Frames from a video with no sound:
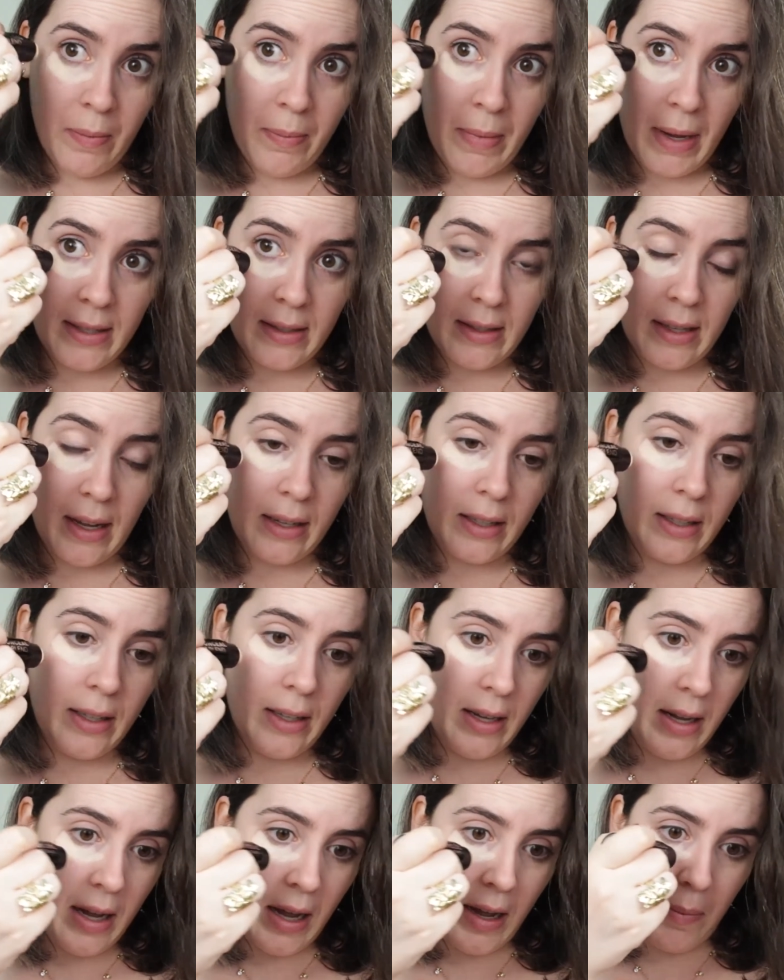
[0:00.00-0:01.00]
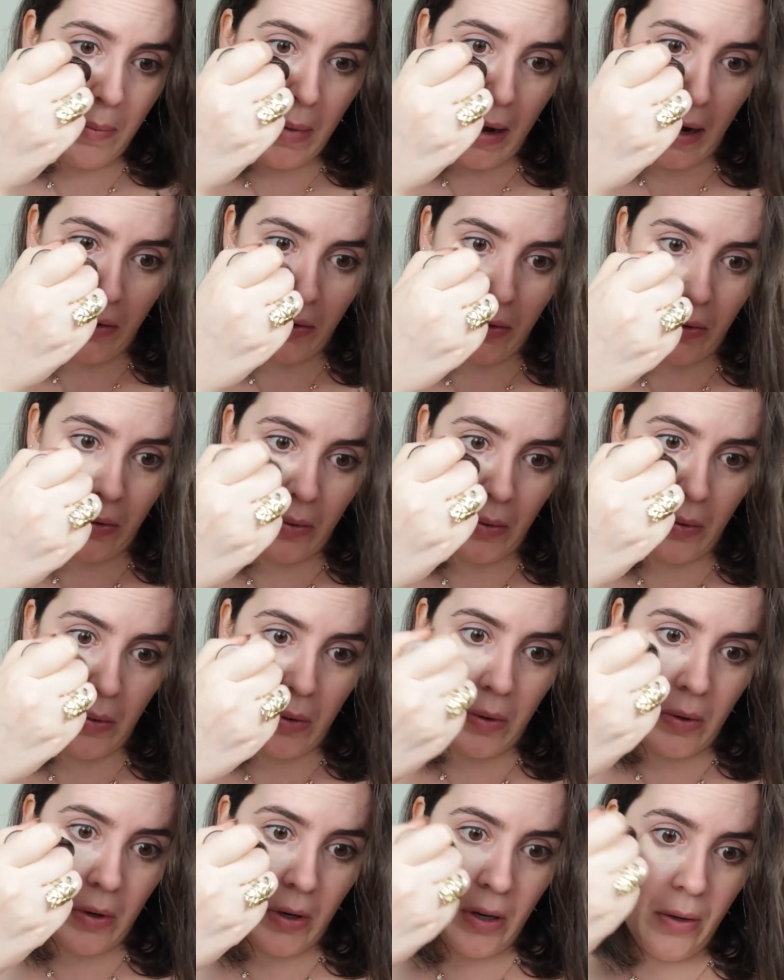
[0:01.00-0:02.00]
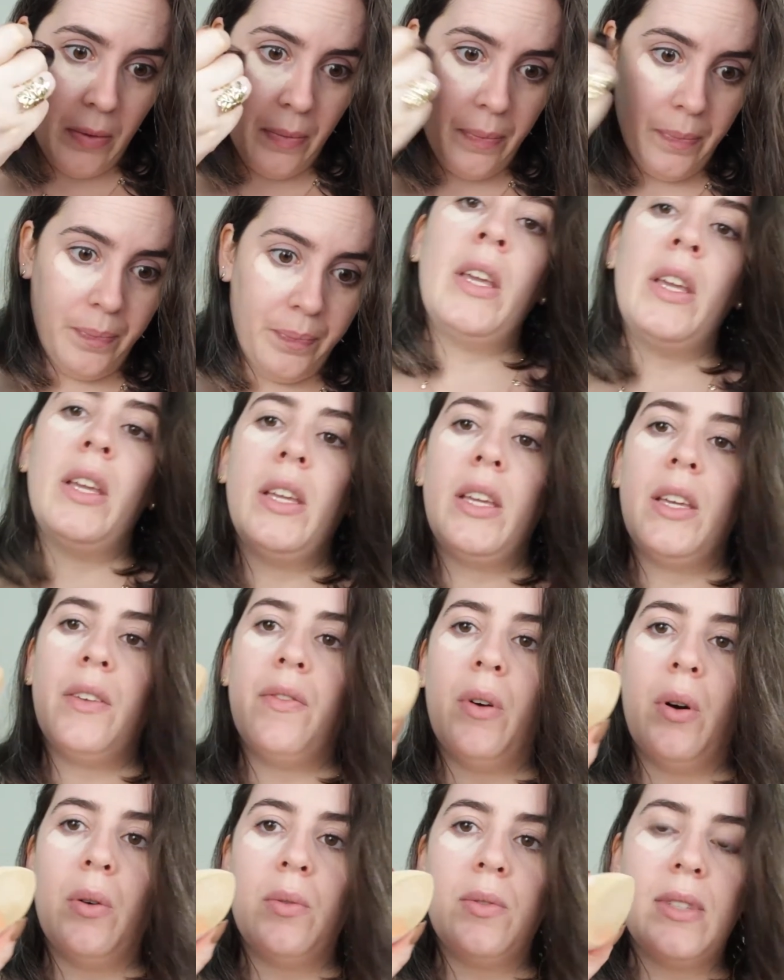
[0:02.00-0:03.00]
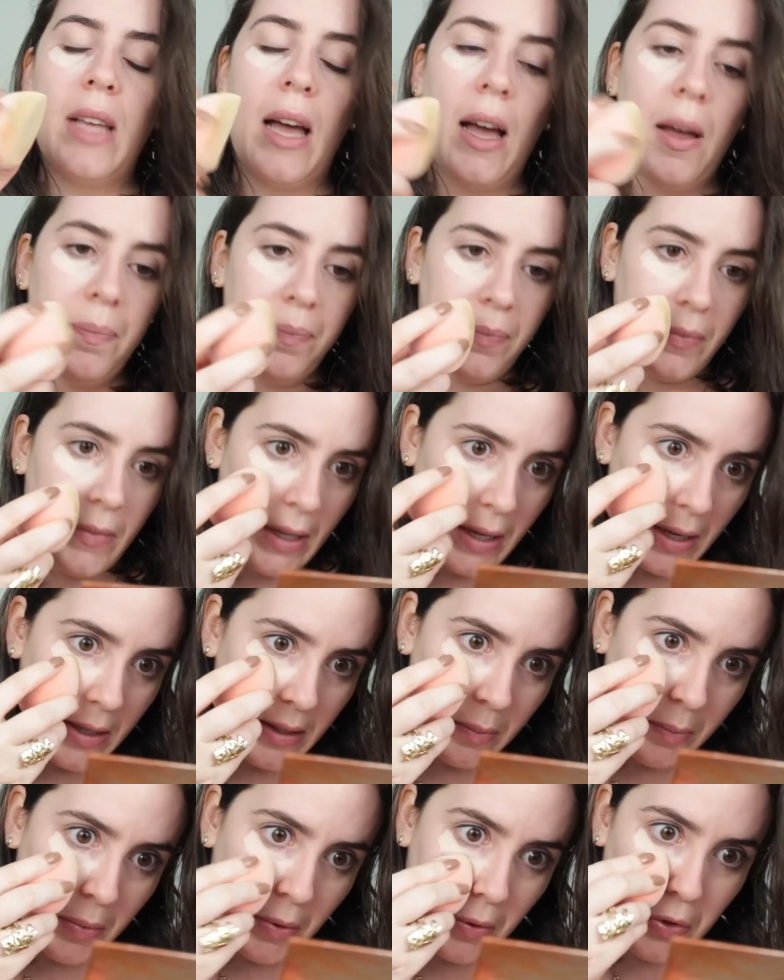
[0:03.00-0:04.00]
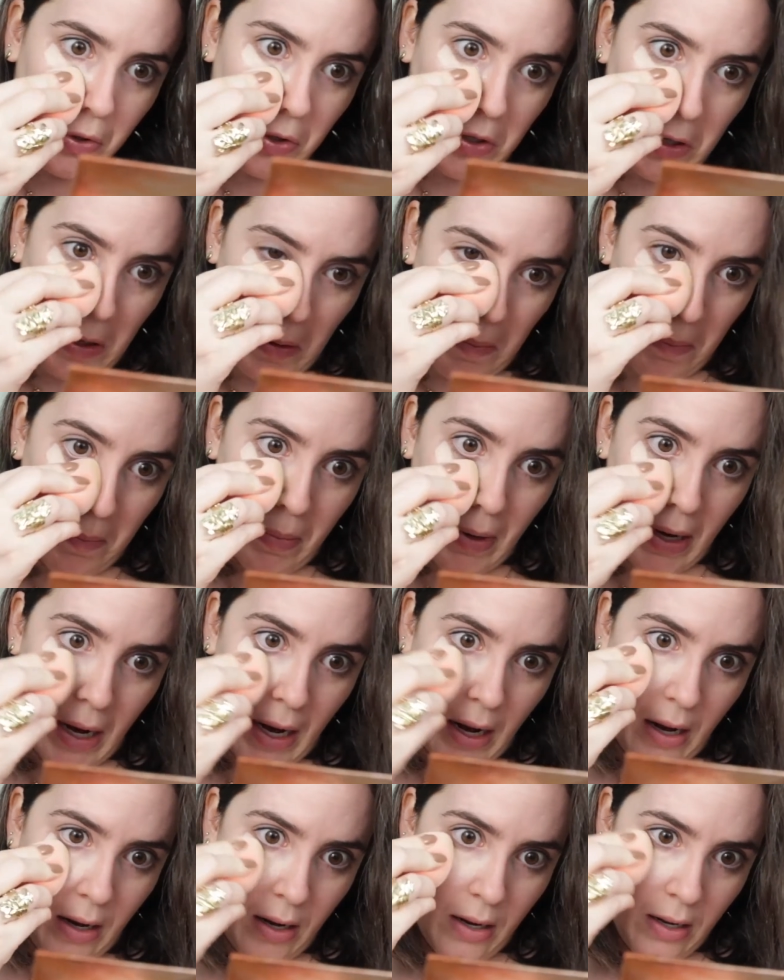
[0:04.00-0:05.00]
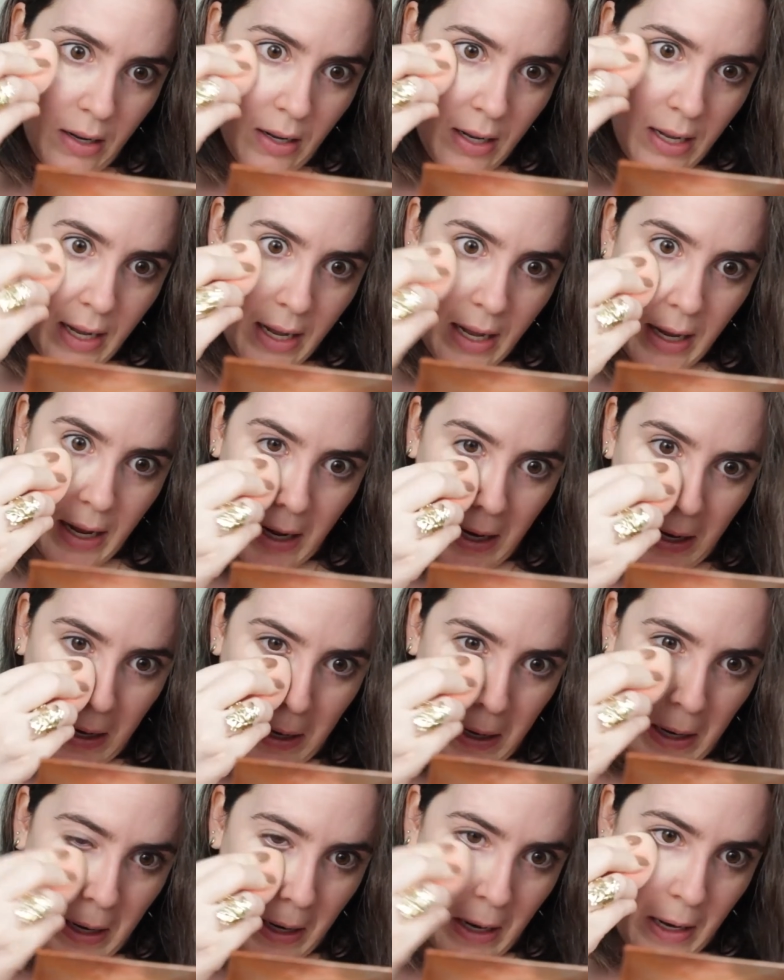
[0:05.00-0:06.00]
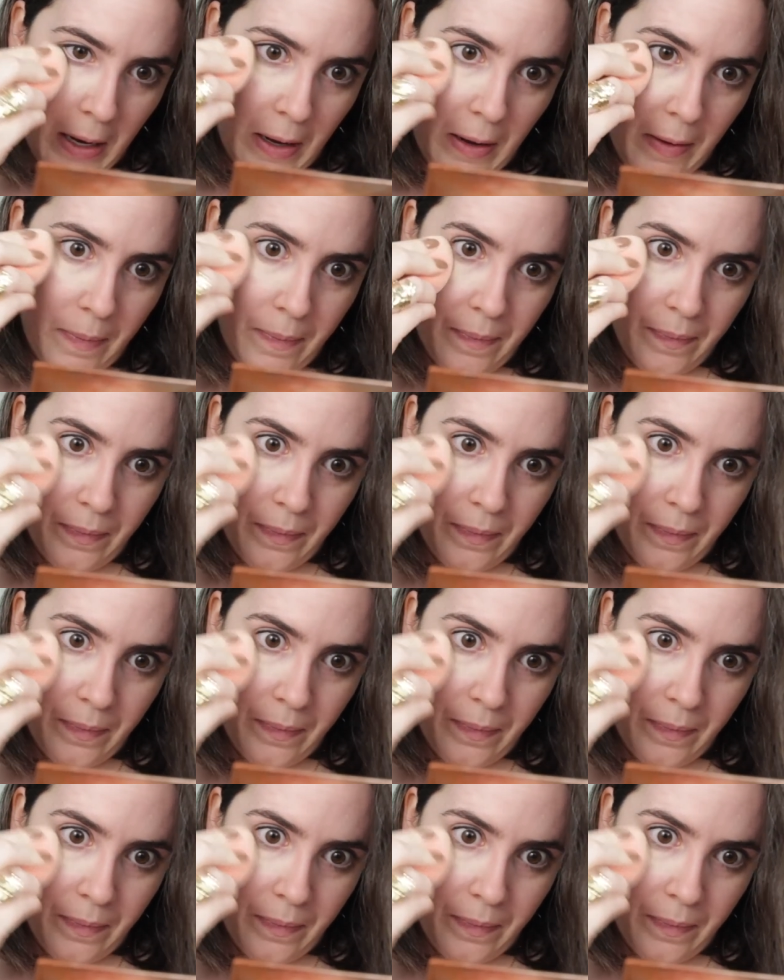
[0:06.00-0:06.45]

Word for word: passar aqui abaixo do olho e vou usar a esponjinha para é...